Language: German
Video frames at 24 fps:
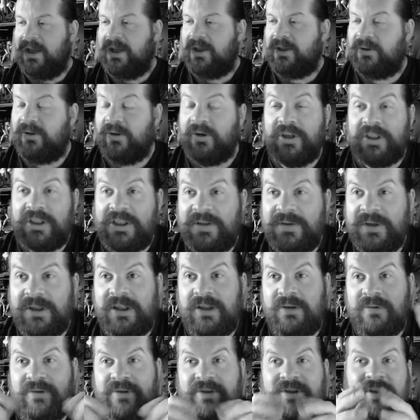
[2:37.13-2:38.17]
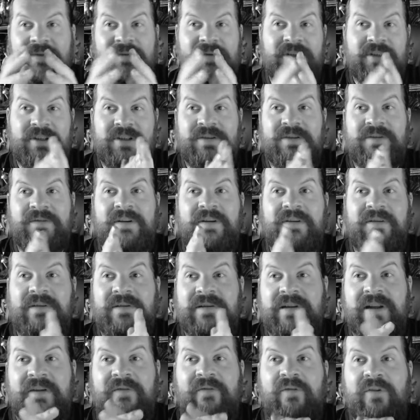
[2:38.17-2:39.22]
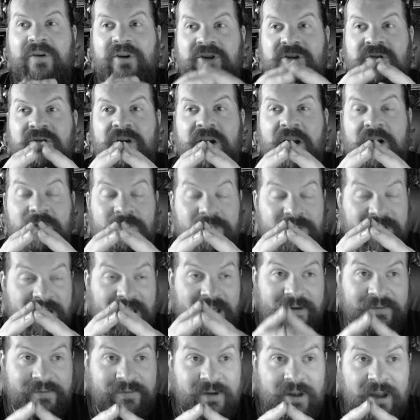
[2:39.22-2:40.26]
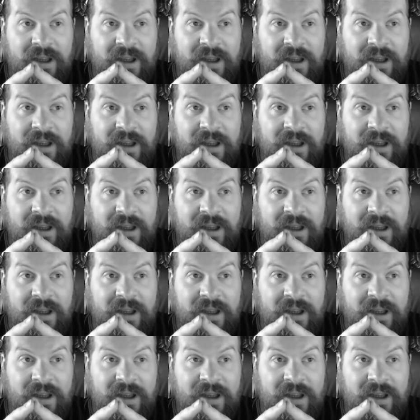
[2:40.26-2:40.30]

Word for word: das wird lustig, wenn ich, wenn ich der Vorschau glauben darf.